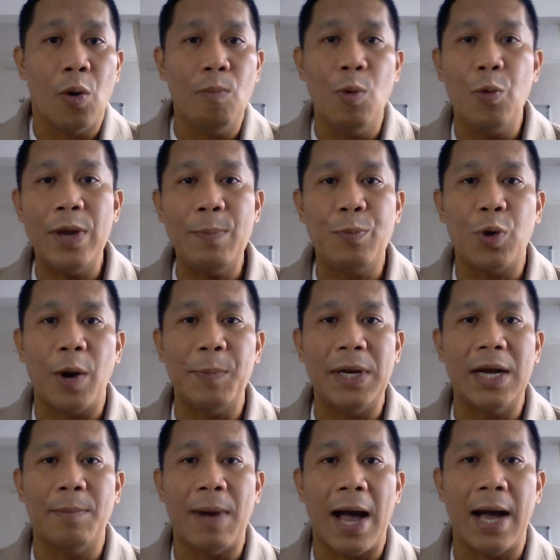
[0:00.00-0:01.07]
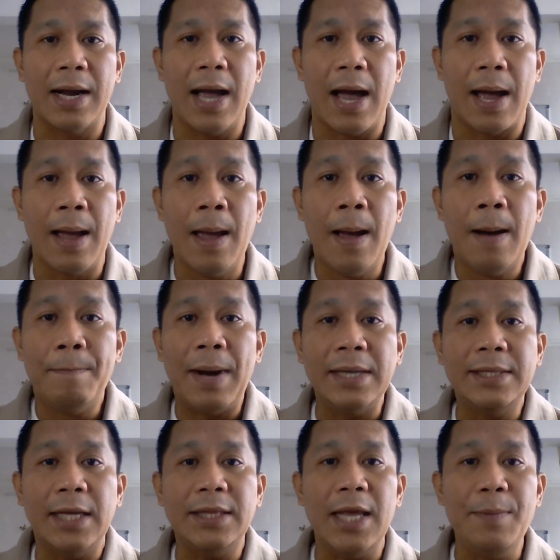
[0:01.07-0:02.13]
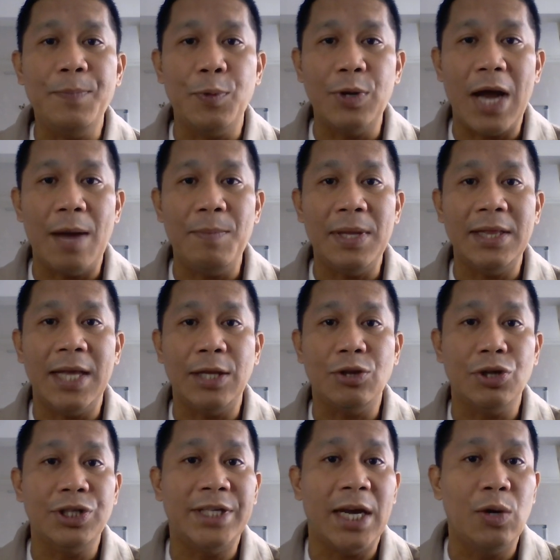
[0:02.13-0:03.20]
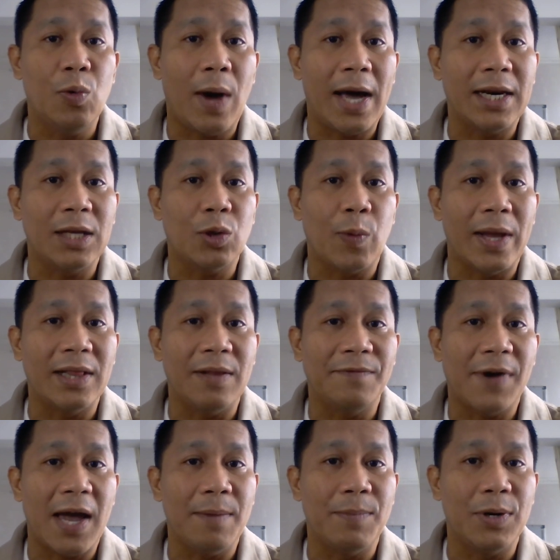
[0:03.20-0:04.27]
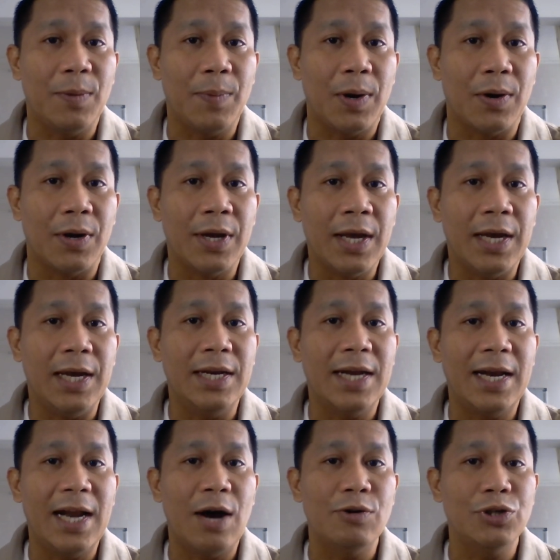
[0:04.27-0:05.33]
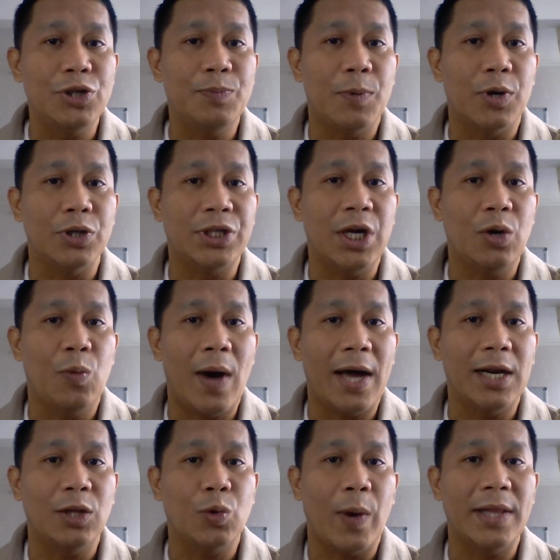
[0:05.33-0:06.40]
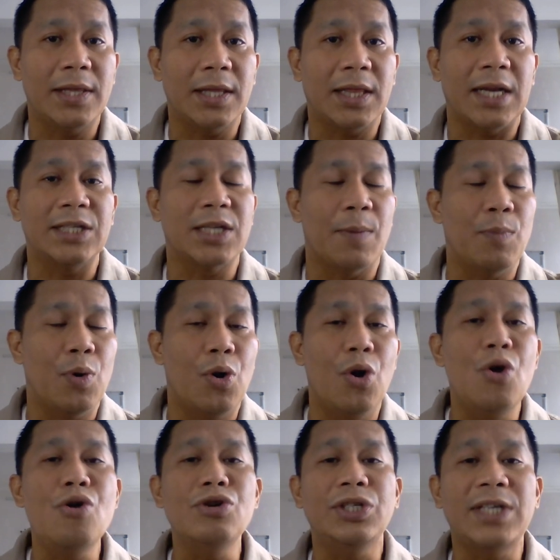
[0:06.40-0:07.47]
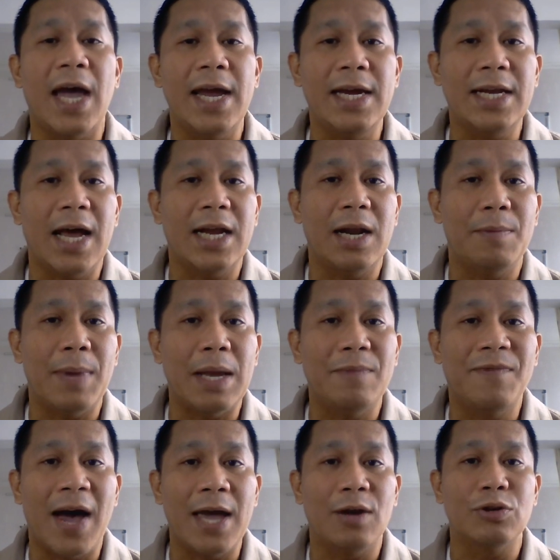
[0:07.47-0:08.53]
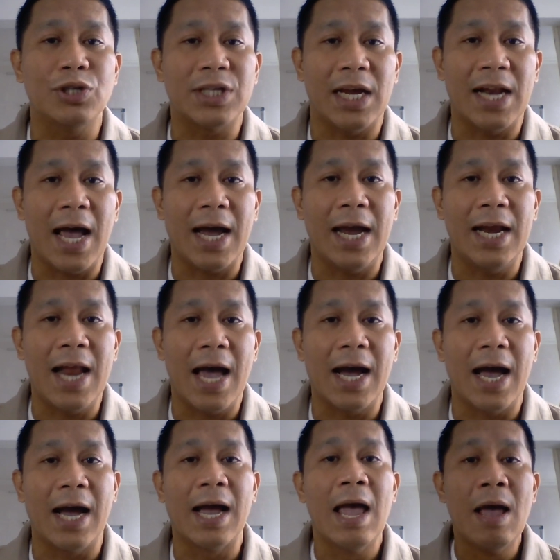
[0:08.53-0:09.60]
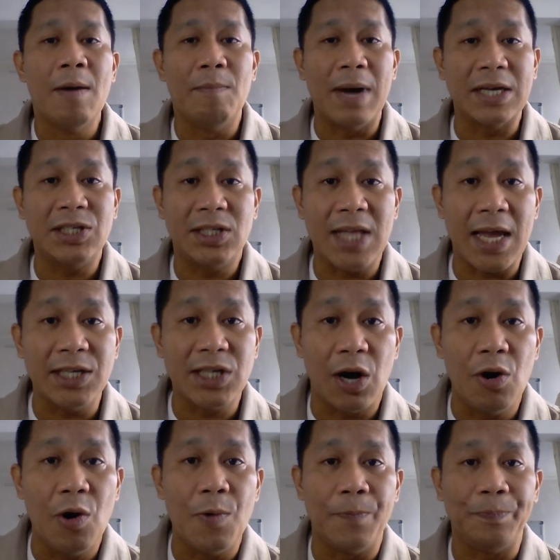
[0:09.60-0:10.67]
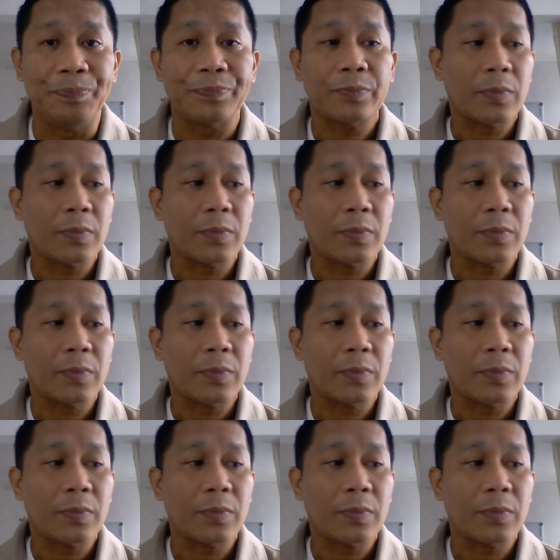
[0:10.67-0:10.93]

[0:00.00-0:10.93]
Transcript: umuwi po kami ng maaga. Pagdating po namin dito January 25, ano po, in-announce po January 23 sa buong China na may virus kinakailangan magstay sa home.